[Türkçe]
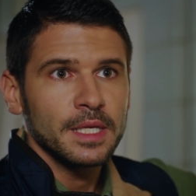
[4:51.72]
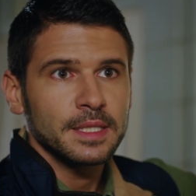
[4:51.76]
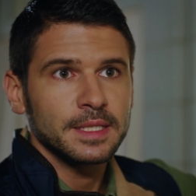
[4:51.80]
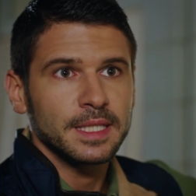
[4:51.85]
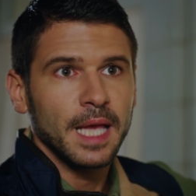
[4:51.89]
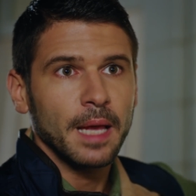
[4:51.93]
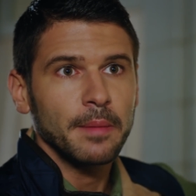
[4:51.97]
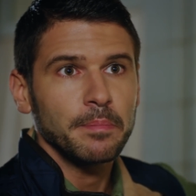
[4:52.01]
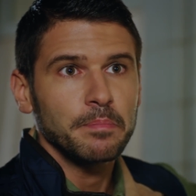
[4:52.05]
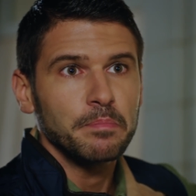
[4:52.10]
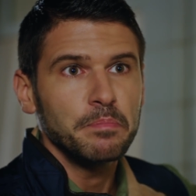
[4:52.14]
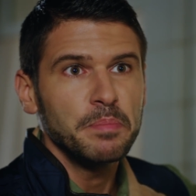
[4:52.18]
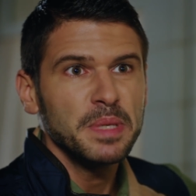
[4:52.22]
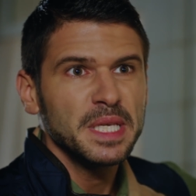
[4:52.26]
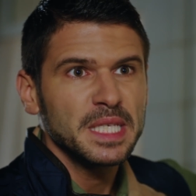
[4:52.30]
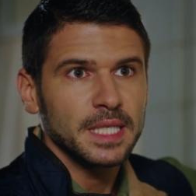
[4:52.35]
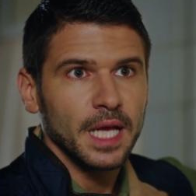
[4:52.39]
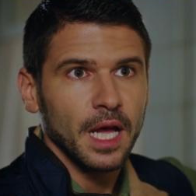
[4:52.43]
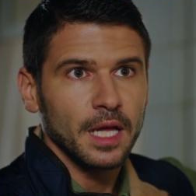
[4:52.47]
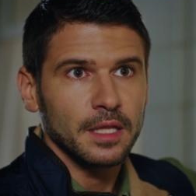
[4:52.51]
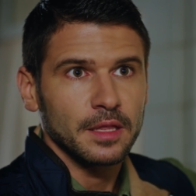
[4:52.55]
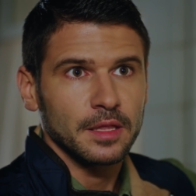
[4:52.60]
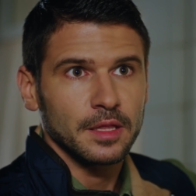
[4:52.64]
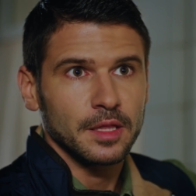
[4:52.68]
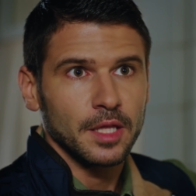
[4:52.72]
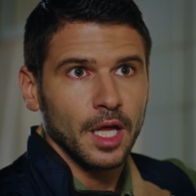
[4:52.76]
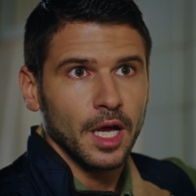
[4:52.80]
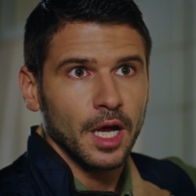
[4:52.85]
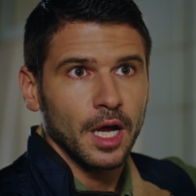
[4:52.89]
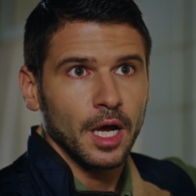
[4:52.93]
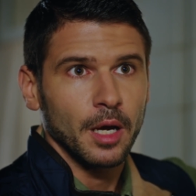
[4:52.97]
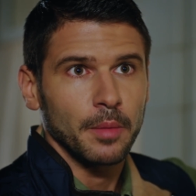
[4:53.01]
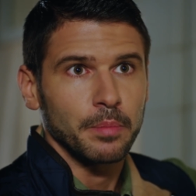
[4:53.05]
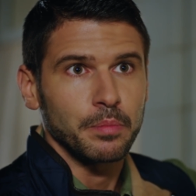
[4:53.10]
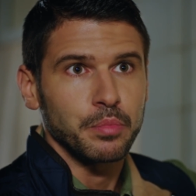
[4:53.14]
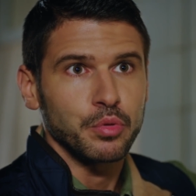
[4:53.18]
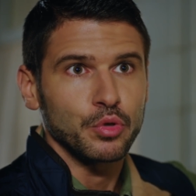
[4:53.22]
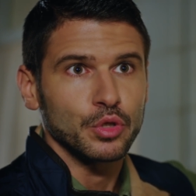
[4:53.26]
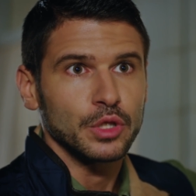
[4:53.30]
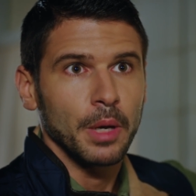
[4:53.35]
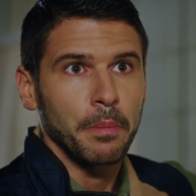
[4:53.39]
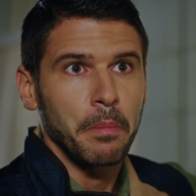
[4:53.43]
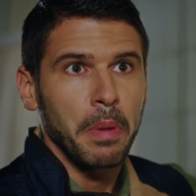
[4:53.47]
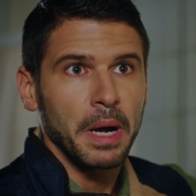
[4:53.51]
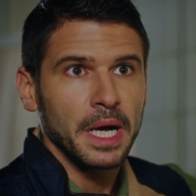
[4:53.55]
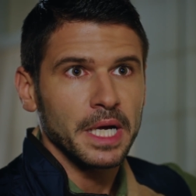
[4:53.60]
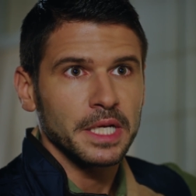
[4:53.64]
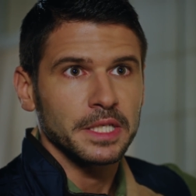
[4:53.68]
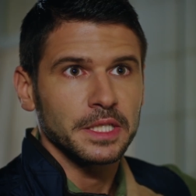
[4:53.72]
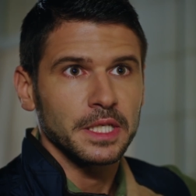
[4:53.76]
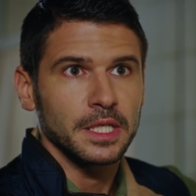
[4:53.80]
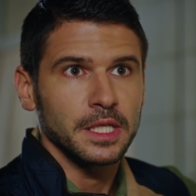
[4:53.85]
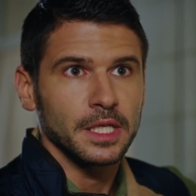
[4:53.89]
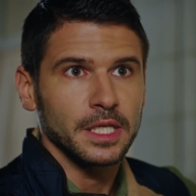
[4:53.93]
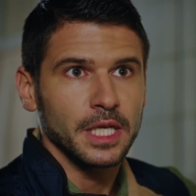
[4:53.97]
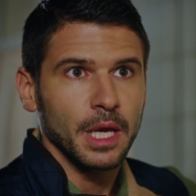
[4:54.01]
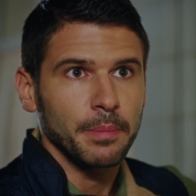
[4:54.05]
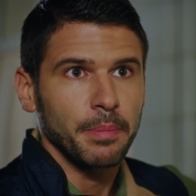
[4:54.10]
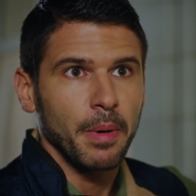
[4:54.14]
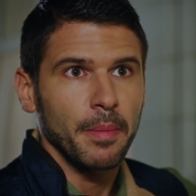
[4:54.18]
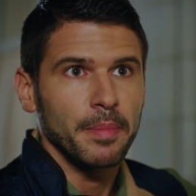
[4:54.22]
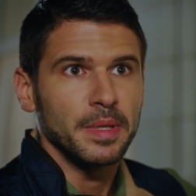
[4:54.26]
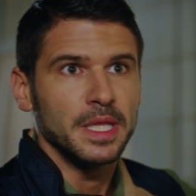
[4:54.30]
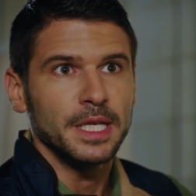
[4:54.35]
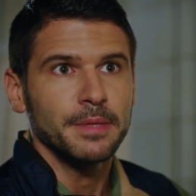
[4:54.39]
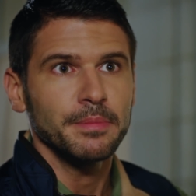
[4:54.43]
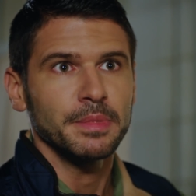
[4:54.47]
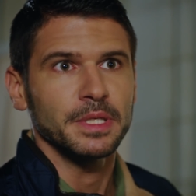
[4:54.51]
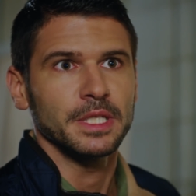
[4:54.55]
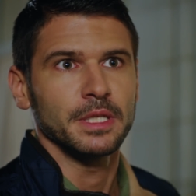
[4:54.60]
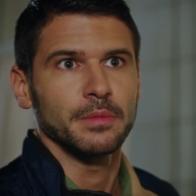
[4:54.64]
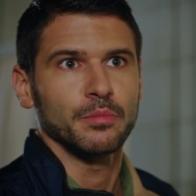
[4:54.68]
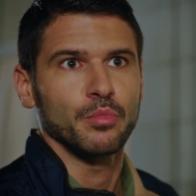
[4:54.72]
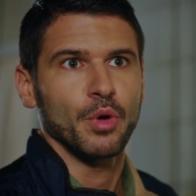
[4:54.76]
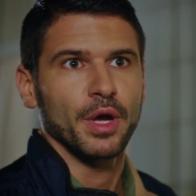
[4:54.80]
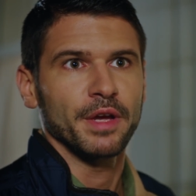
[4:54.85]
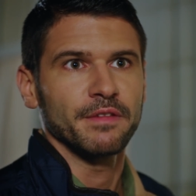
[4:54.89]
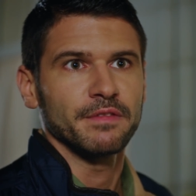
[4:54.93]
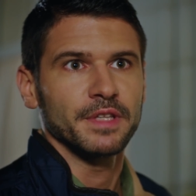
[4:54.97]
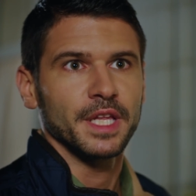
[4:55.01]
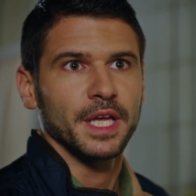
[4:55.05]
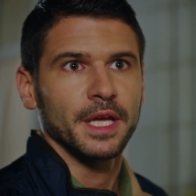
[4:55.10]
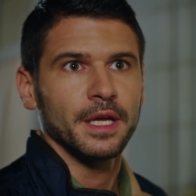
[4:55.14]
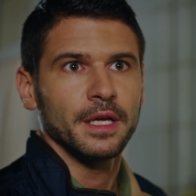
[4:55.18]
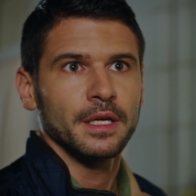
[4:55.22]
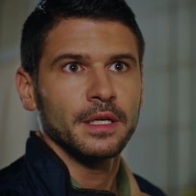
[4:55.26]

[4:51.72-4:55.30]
Sen bir saat daha burada bakıcılık yapabilir miydin bu evde?